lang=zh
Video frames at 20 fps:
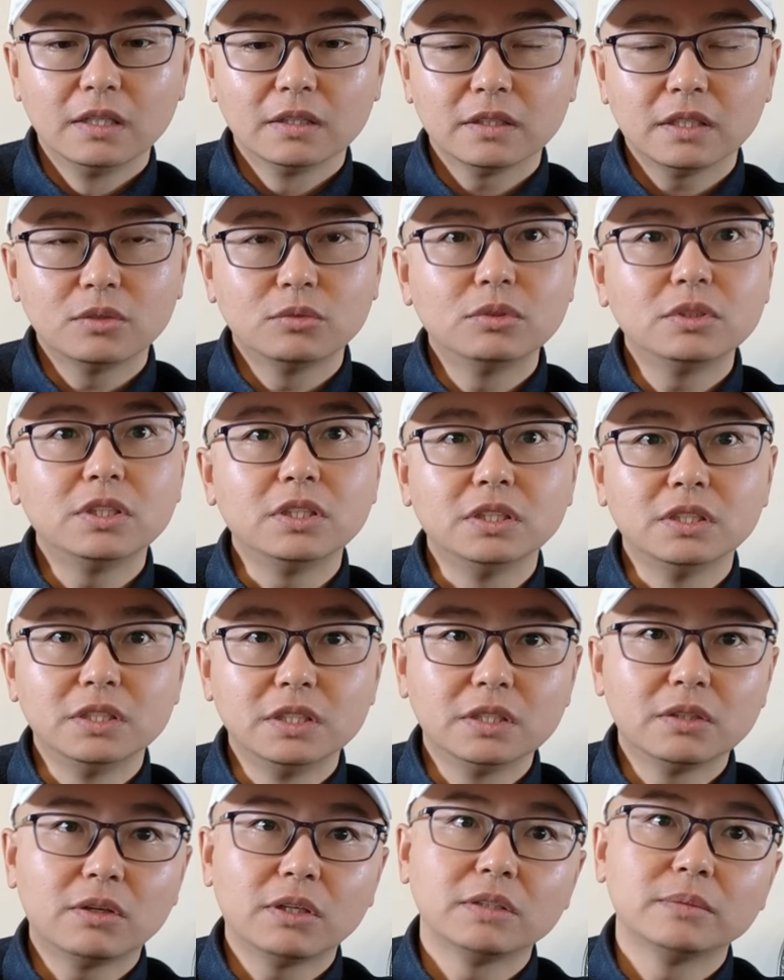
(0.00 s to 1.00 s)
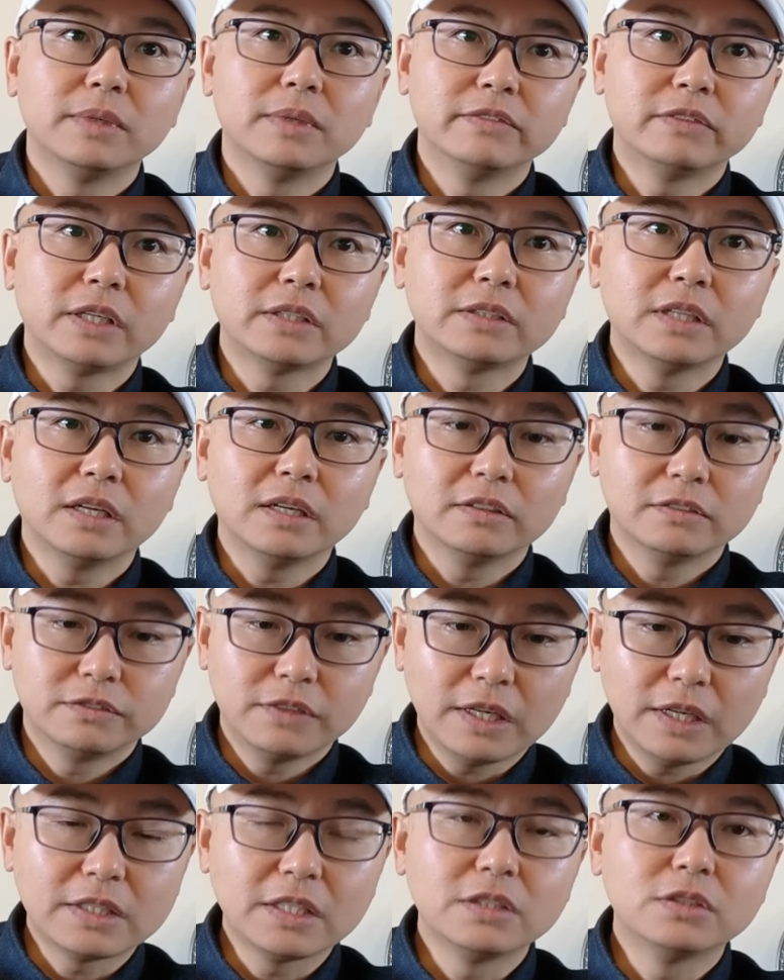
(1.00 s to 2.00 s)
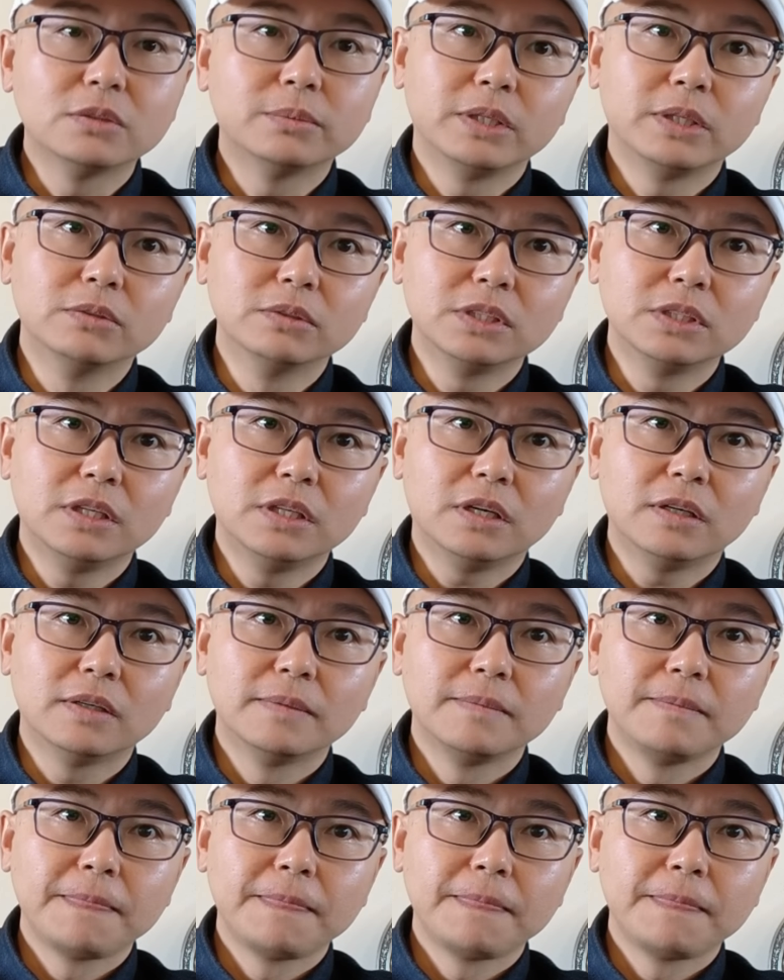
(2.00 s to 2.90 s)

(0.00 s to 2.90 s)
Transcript: 它如果抵近的话就被发现了，发现就被攻击掉。